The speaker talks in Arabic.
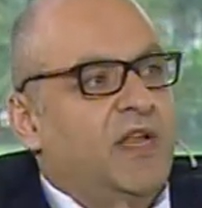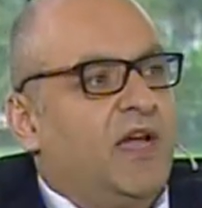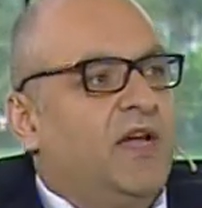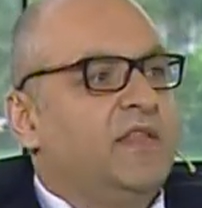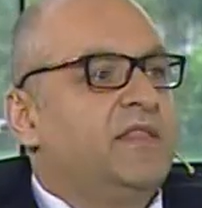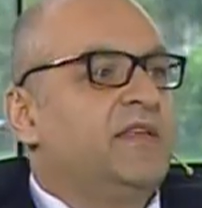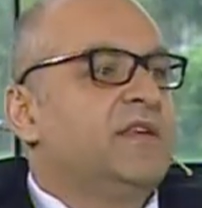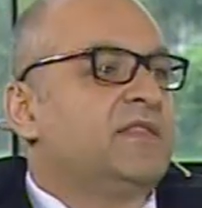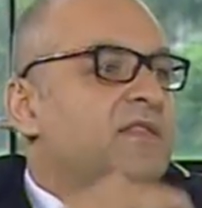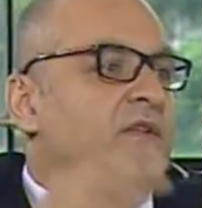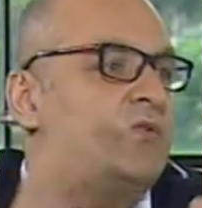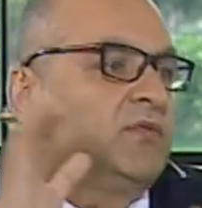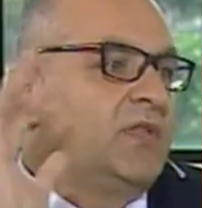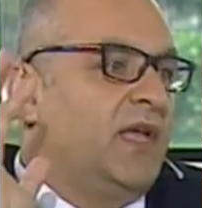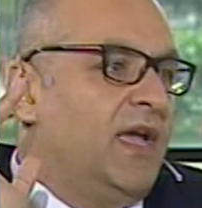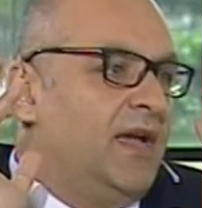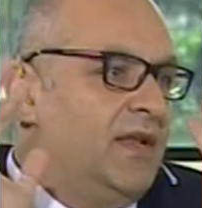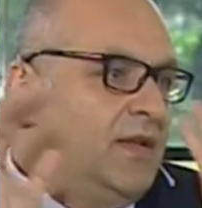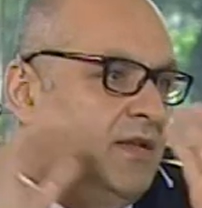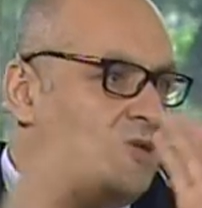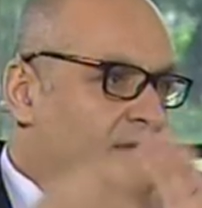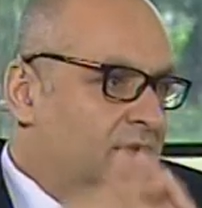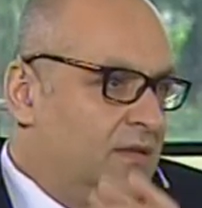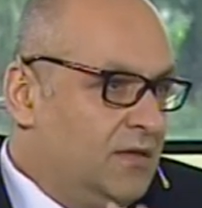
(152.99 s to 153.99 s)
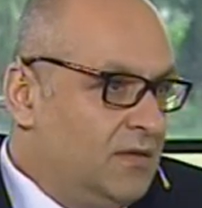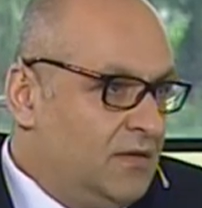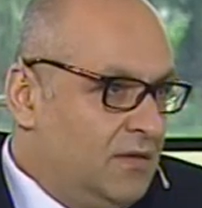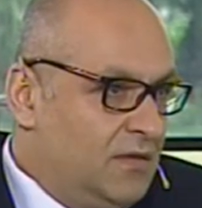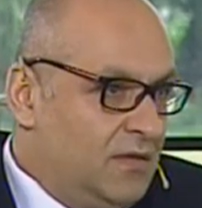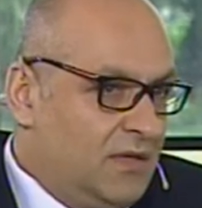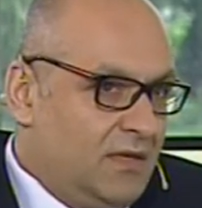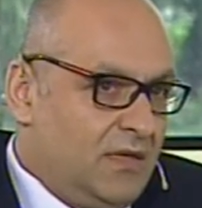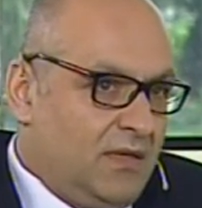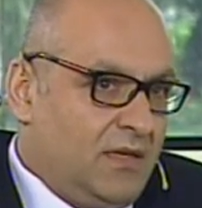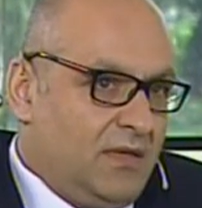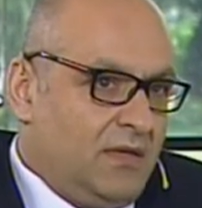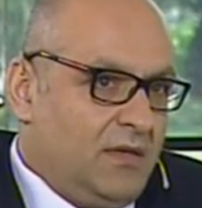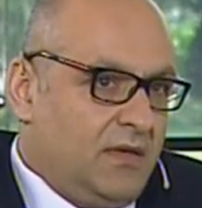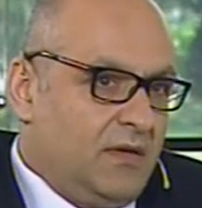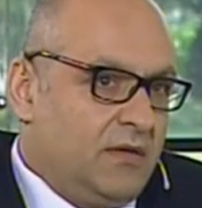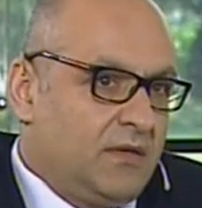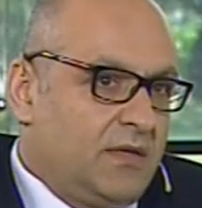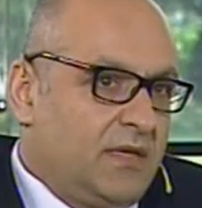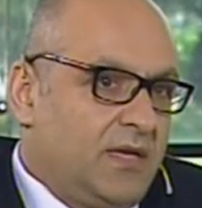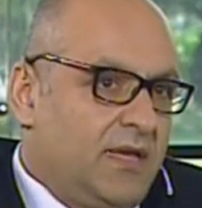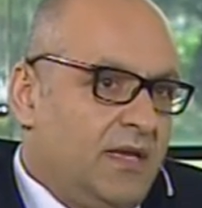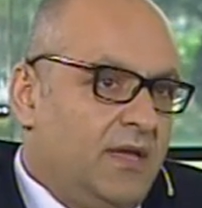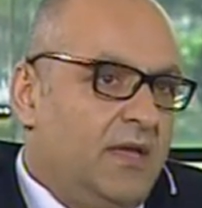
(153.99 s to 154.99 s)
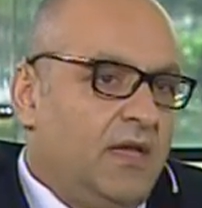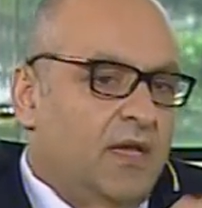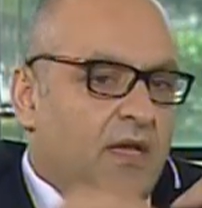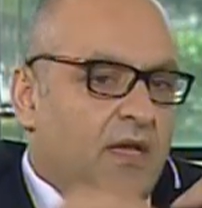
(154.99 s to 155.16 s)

عاداتنا وتقاليدنا yeah. نعم. اوكي